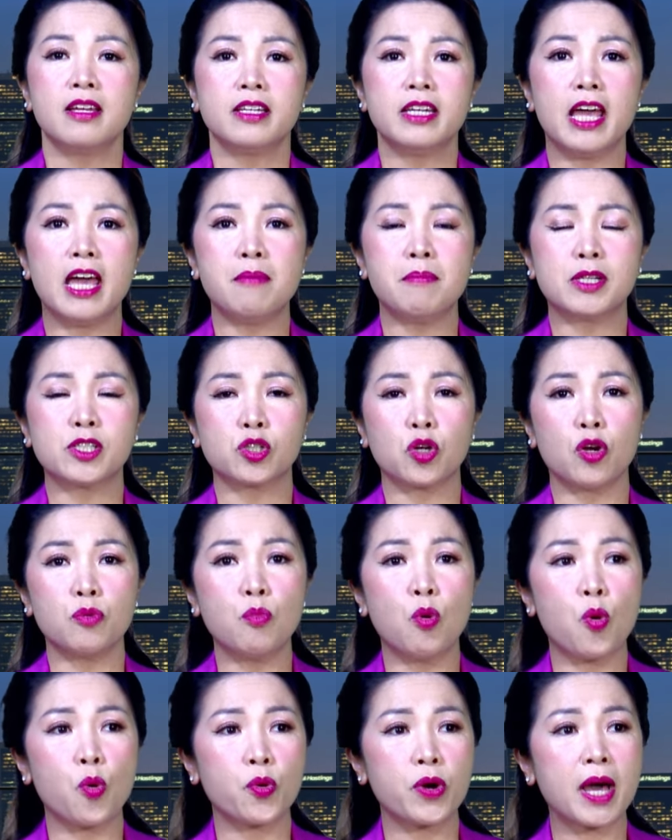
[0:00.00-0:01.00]
để mà rồi
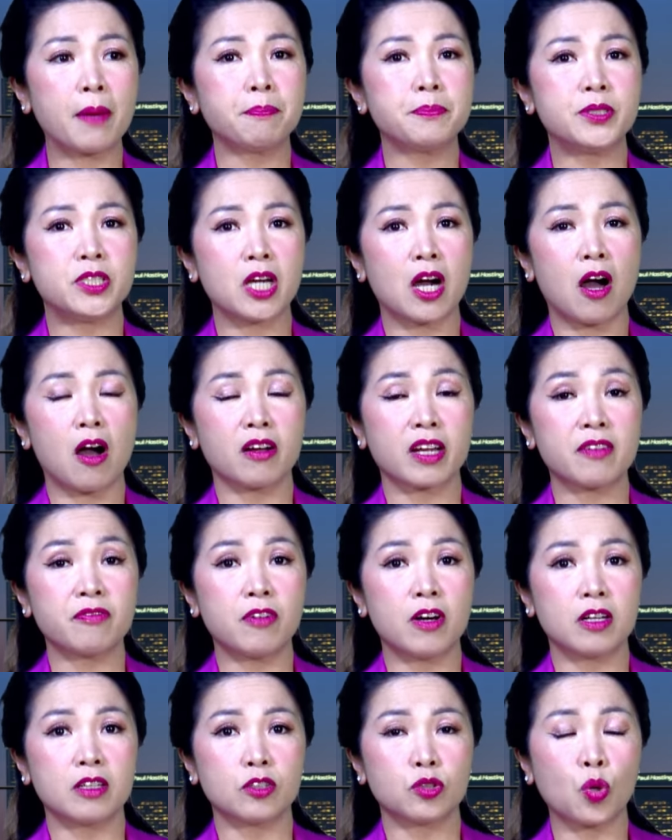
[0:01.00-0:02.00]
bù đắp cho cái
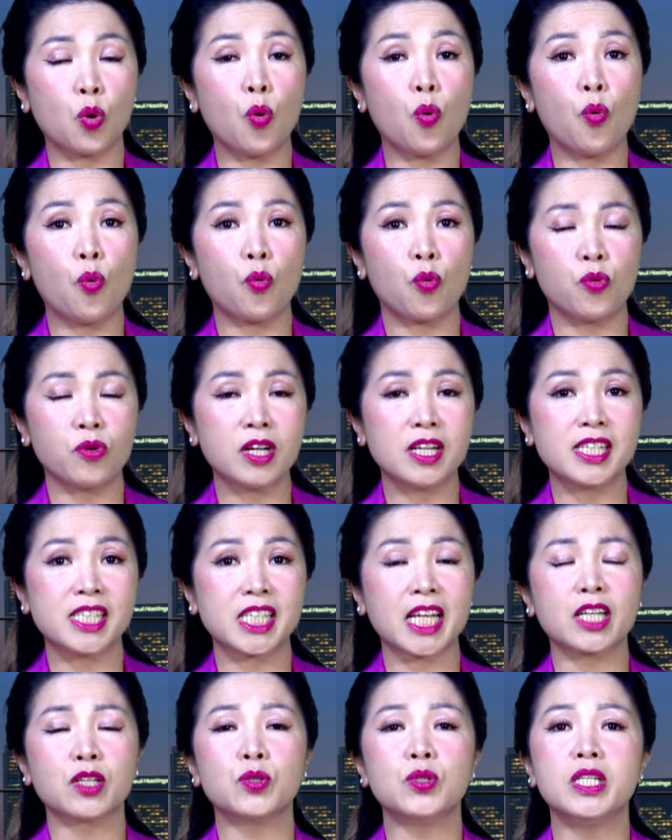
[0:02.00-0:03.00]
phần thu của ngân
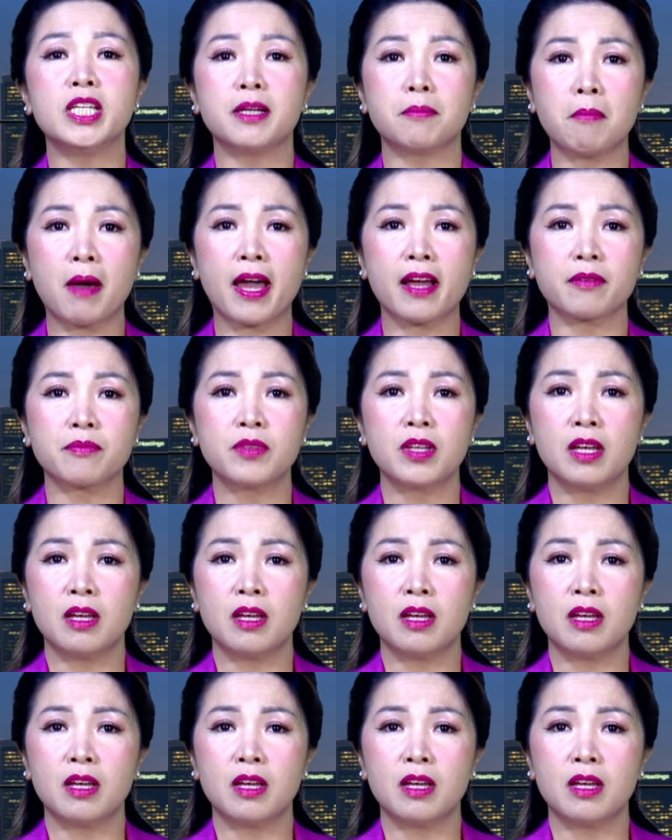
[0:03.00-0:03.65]
sách của liên bang.